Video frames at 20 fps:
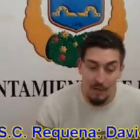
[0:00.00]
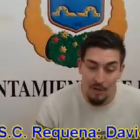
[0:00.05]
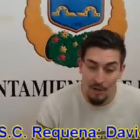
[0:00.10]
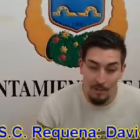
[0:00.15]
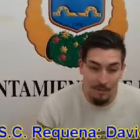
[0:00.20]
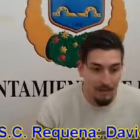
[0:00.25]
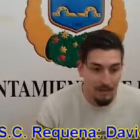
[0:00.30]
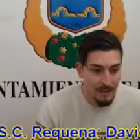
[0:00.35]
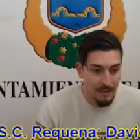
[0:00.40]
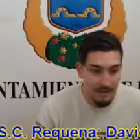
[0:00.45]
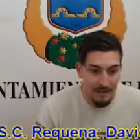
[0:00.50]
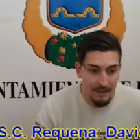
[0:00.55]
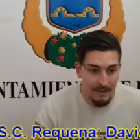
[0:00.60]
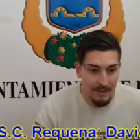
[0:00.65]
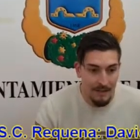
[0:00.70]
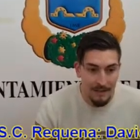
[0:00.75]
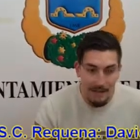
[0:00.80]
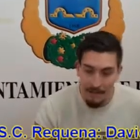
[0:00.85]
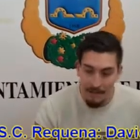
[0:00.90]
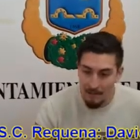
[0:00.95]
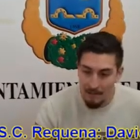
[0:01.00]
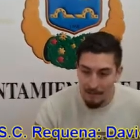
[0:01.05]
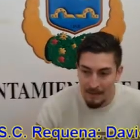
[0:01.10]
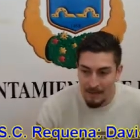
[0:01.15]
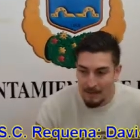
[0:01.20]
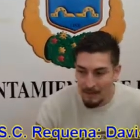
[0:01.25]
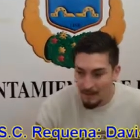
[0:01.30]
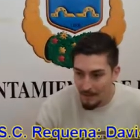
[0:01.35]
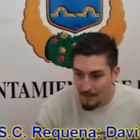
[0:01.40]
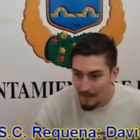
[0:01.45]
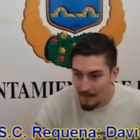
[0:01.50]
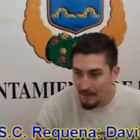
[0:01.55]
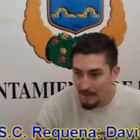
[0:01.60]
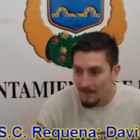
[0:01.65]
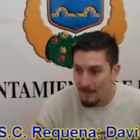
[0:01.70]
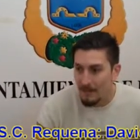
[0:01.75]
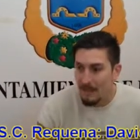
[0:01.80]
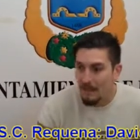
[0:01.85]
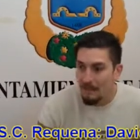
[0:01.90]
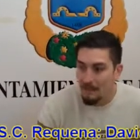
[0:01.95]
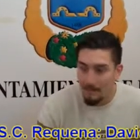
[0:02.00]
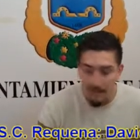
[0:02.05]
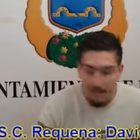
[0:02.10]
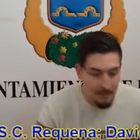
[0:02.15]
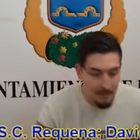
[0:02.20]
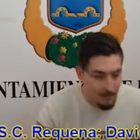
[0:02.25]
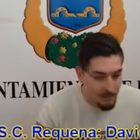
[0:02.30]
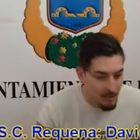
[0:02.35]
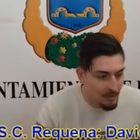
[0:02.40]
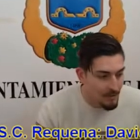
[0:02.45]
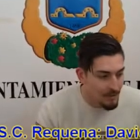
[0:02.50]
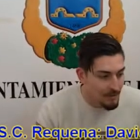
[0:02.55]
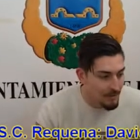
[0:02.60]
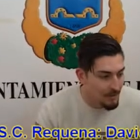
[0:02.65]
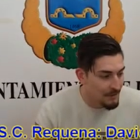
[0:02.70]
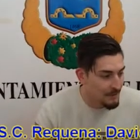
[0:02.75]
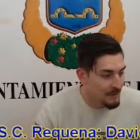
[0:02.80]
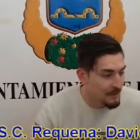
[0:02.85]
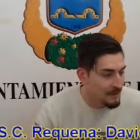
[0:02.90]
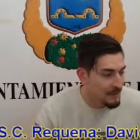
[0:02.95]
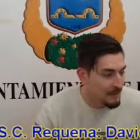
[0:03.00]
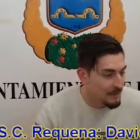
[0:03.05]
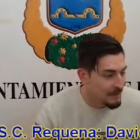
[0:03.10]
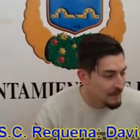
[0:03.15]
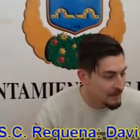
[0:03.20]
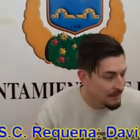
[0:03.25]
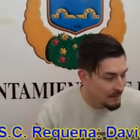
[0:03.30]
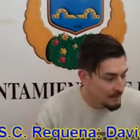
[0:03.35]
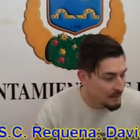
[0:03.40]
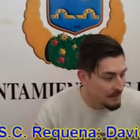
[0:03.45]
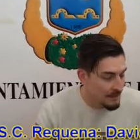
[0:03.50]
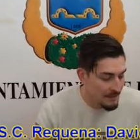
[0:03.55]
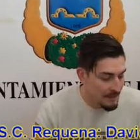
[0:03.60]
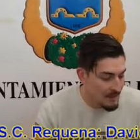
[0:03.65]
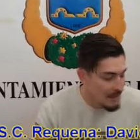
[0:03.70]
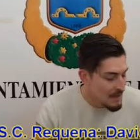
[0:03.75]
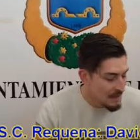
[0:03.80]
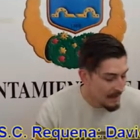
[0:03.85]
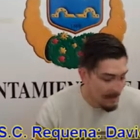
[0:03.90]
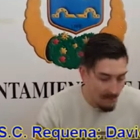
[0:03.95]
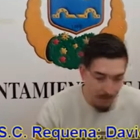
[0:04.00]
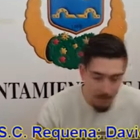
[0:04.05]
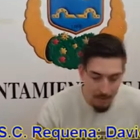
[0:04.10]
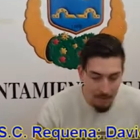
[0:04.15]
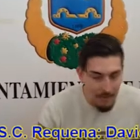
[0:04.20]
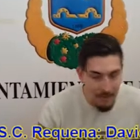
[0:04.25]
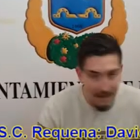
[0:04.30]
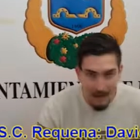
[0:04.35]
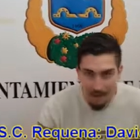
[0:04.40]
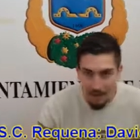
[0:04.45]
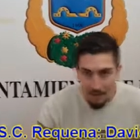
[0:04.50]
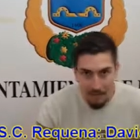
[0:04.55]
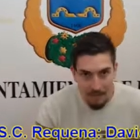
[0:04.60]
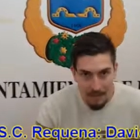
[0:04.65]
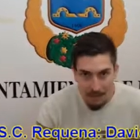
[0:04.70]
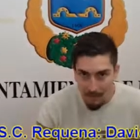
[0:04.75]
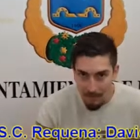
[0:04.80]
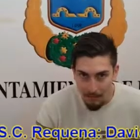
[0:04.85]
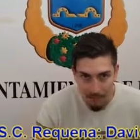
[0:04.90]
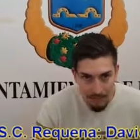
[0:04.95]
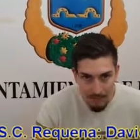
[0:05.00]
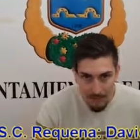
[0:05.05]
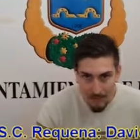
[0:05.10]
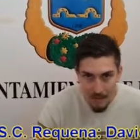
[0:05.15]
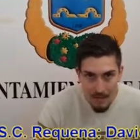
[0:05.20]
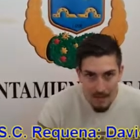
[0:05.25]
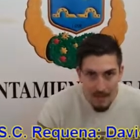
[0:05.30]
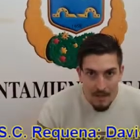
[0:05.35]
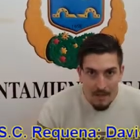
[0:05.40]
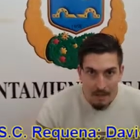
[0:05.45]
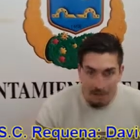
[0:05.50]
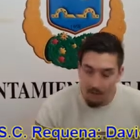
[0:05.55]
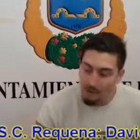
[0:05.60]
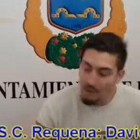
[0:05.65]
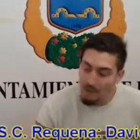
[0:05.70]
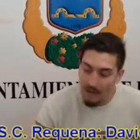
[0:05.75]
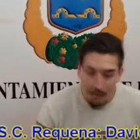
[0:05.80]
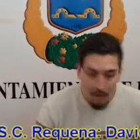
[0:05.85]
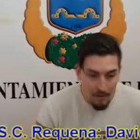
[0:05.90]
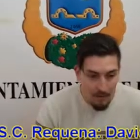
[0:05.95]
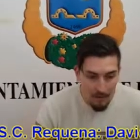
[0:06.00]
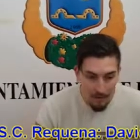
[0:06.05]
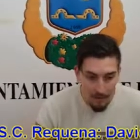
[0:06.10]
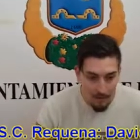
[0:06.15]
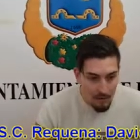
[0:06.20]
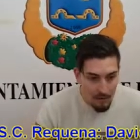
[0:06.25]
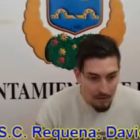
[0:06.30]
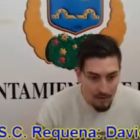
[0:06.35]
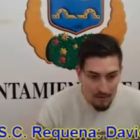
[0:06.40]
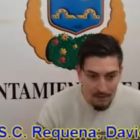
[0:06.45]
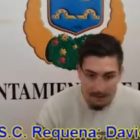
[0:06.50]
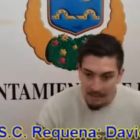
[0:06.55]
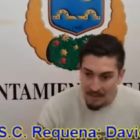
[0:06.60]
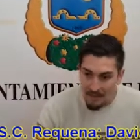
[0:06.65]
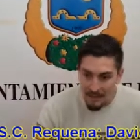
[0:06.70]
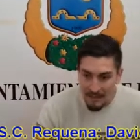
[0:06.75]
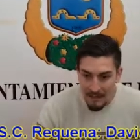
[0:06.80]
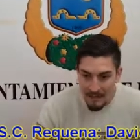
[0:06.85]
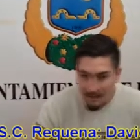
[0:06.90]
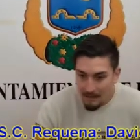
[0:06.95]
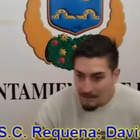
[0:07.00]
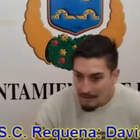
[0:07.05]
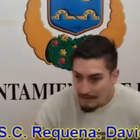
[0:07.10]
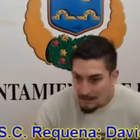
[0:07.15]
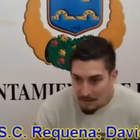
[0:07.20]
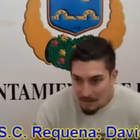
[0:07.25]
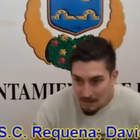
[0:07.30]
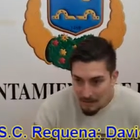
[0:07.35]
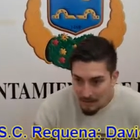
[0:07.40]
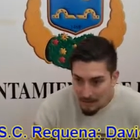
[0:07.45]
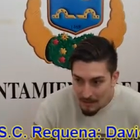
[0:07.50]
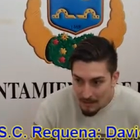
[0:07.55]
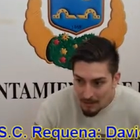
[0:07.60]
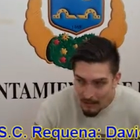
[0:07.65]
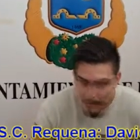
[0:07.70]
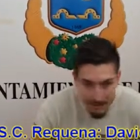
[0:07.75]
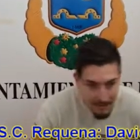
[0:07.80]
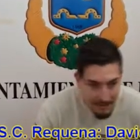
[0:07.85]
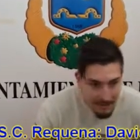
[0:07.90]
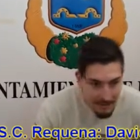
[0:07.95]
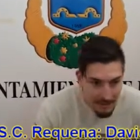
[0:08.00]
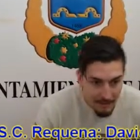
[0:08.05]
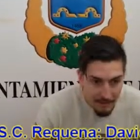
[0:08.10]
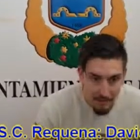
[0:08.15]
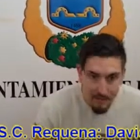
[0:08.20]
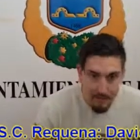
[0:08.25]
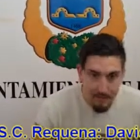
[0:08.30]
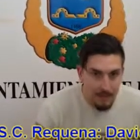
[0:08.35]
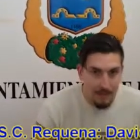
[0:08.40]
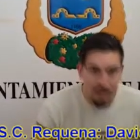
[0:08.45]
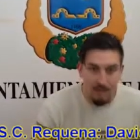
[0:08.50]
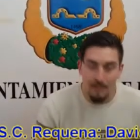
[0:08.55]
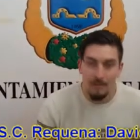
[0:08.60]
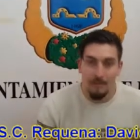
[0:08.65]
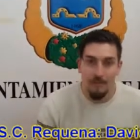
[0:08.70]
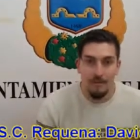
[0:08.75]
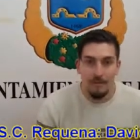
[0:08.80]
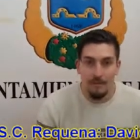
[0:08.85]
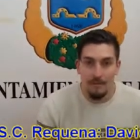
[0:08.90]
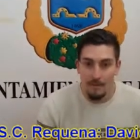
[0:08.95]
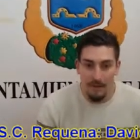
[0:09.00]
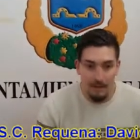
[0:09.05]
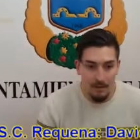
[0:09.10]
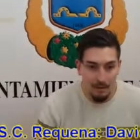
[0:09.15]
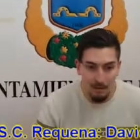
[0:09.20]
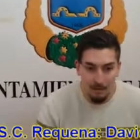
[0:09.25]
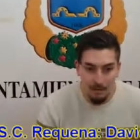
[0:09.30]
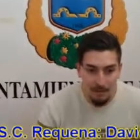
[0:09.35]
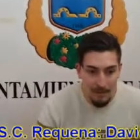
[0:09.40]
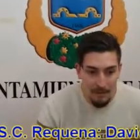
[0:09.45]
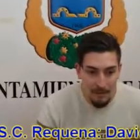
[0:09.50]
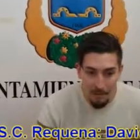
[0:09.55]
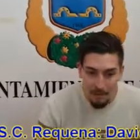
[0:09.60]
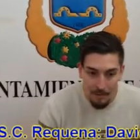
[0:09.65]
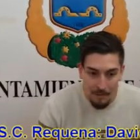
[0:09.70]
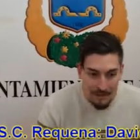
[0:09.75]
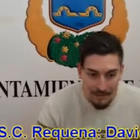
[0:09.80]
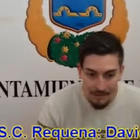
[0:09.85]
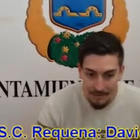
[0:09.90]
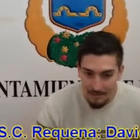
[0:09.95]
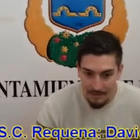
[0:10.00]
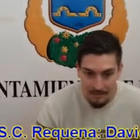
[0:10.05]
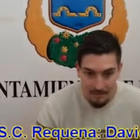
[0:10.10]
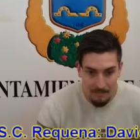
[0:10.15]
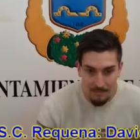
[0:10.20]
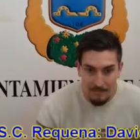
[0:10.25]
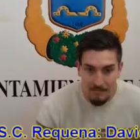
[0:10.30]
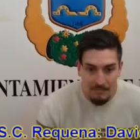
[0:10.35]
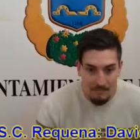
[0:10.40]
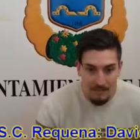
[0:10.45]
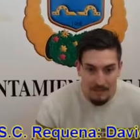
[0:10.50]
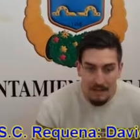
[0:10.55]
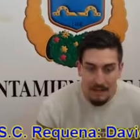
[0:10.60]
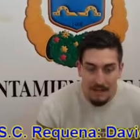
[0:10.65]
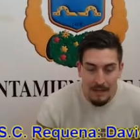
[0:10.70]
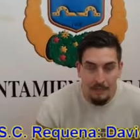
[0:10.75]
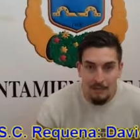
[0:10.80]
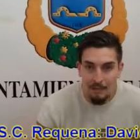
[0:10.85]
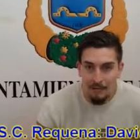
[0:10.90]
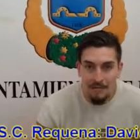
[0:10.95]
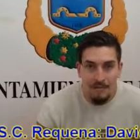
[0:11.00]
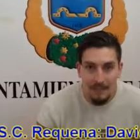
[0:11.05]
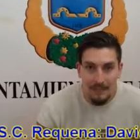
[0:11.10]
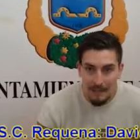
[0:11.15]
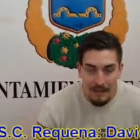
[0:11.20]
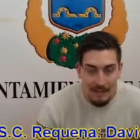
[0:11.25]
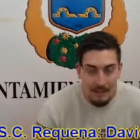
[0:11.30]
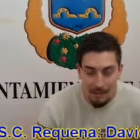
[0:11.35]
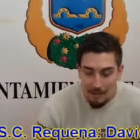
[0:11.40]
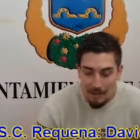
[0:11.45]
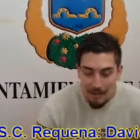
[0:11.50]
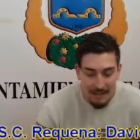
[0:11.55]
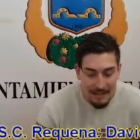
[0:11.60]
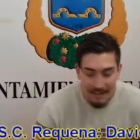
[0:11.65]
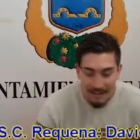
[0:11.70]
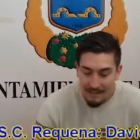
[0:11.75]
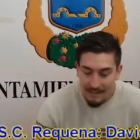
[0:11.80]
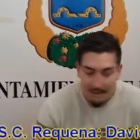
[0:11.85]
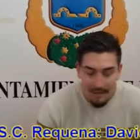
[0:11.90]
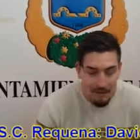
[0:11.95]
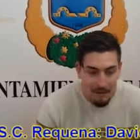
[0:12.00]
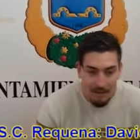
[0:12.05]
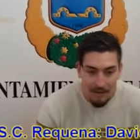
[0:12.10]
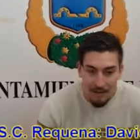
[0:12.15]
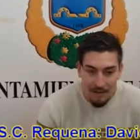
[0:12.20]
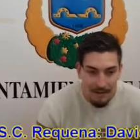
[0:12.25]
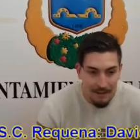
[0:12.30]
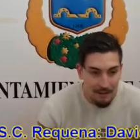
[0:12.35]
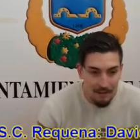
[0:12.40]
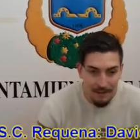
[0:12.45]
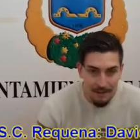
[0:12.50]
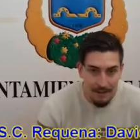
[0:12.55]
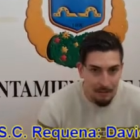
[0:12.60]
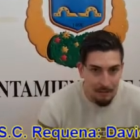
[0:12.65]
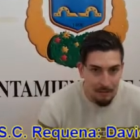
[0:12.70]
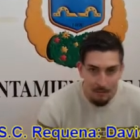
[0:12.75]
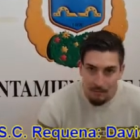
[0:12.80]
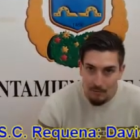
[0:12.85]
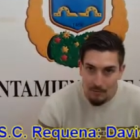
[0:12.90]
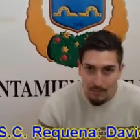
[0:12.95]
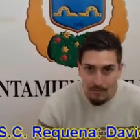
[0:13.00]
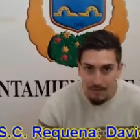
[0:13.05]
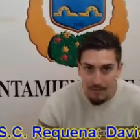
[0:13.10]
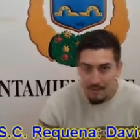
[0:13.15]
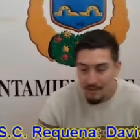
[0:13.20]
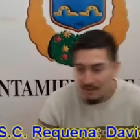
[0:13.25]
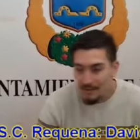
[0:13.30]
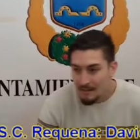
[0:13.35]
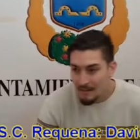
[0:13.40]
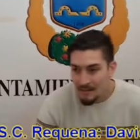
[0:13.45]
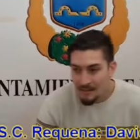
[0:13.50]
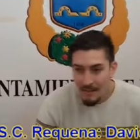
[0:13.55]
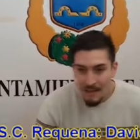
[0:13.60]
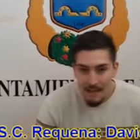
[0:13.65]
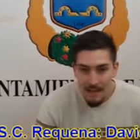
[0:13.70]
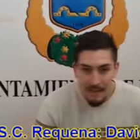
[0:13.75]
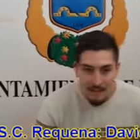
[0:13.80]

No, porque quedaba partido, quedaban minutos y, y no hemos bajado los brazos. Nos ha jodido el gol, está claro, como a cualquier equipo, pero, pero hemos ido a por más. Em, queríamos, queríamos ganar, tenemos que recortar puntos y